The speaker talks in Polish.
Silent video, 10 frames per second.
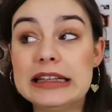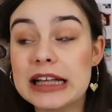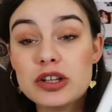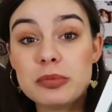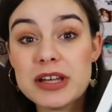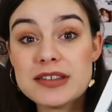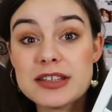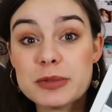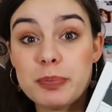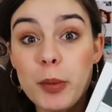
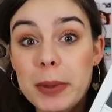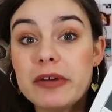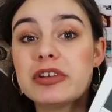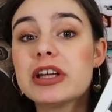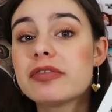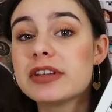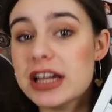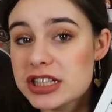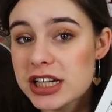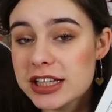Natomiast po pewnych
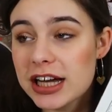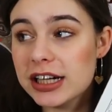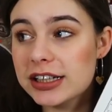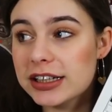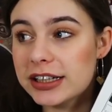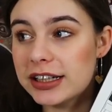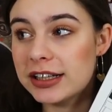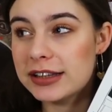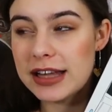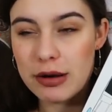wydarzeniach
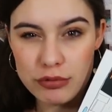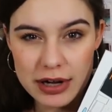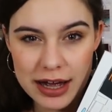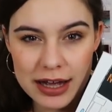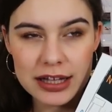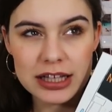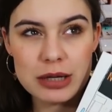e, nauka